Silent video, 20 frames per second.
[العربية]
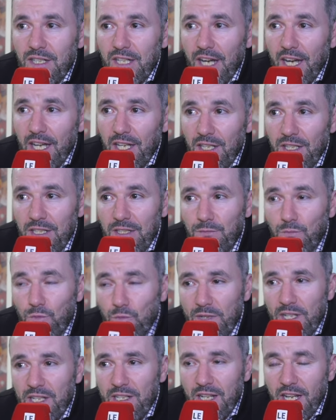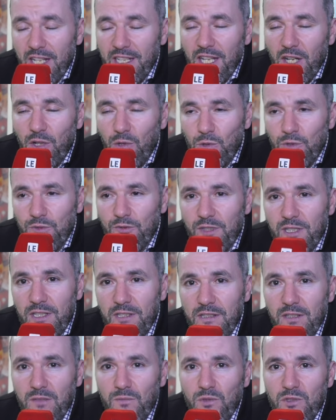غي ممكن انه
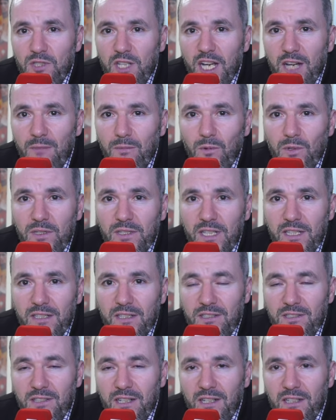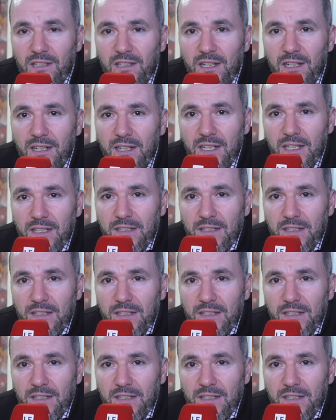يفيد المنتخب الوطني ان شاء الله